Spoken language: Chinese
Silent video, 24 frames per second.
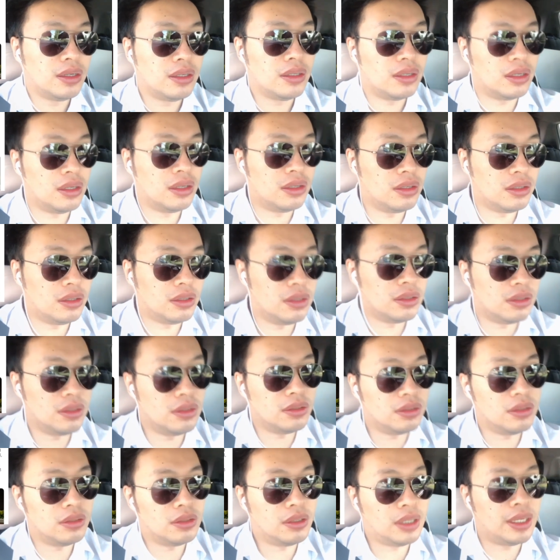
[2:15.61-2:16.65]
然
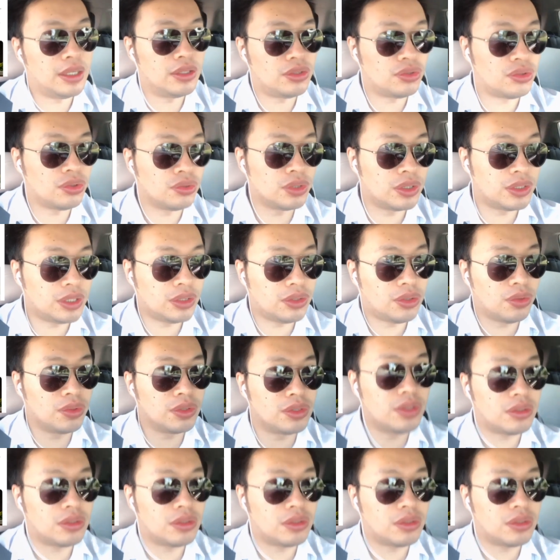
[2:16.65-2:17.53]
后哎，都是都是